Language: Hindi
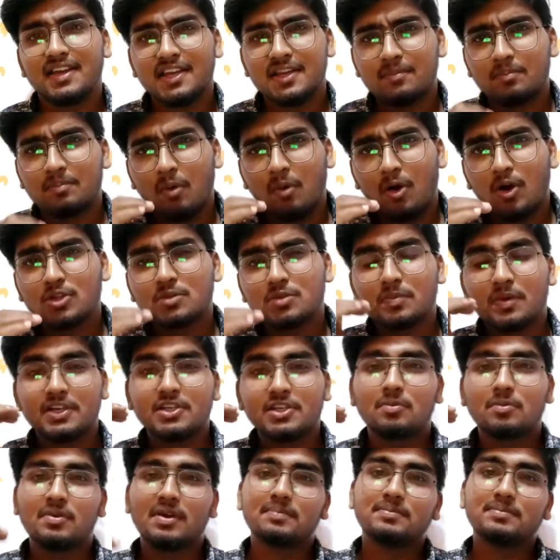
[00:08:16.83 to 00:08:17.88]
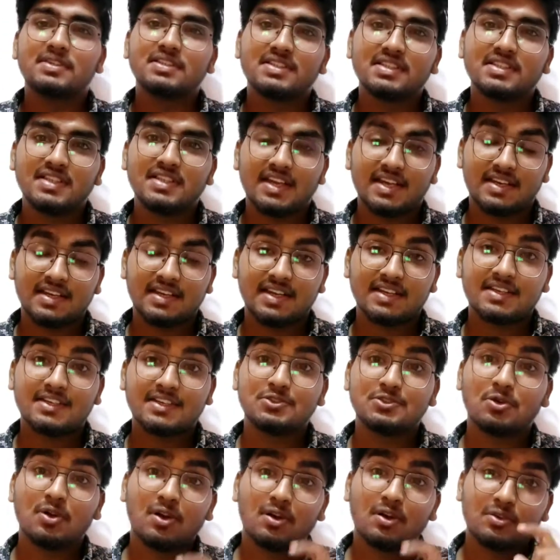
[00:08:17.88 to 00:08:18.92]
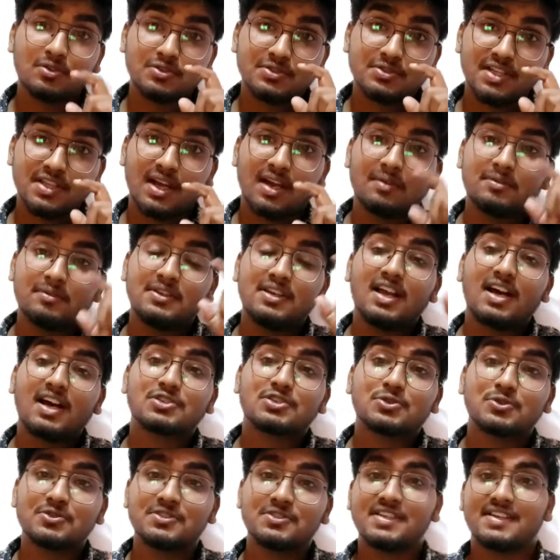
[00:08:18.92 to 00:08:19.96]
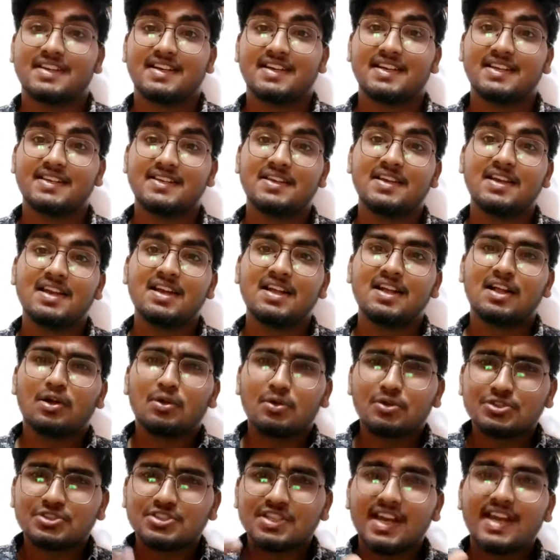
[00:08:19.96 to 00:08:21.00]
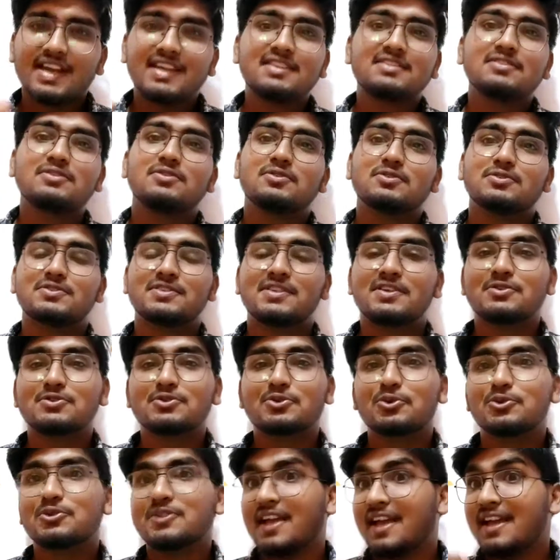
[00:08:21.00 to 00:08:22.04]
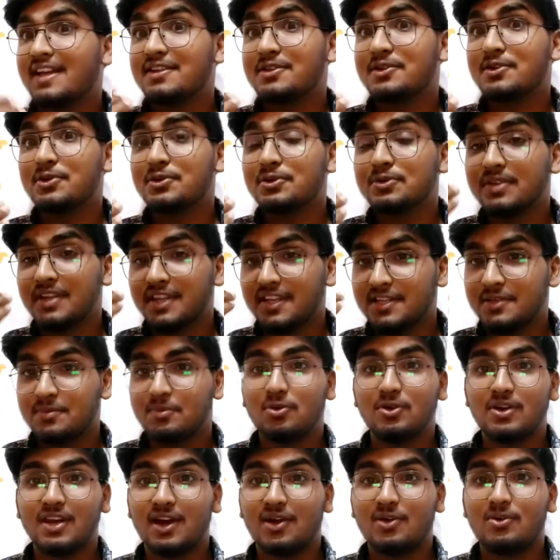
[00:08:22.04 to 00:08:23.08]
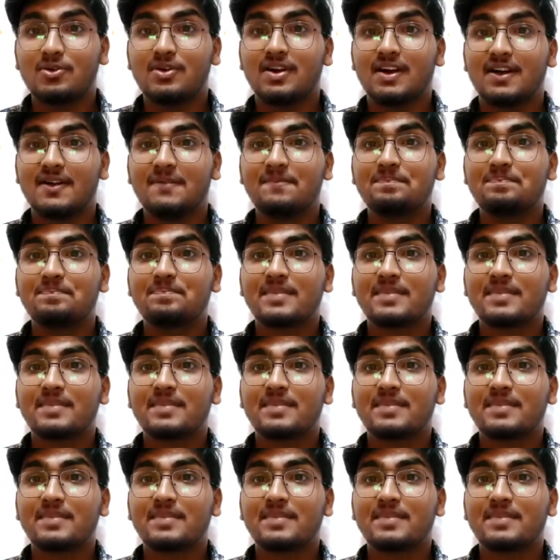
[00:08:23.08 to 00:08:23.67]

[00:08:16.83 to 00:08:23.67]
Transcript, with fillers: एक बहुत बड़ी उपलब्धि थी धैर्य की जो उसने अभिलाष को सिखाई और शायद उसने उसको थैंक यू नहीं बोला होगा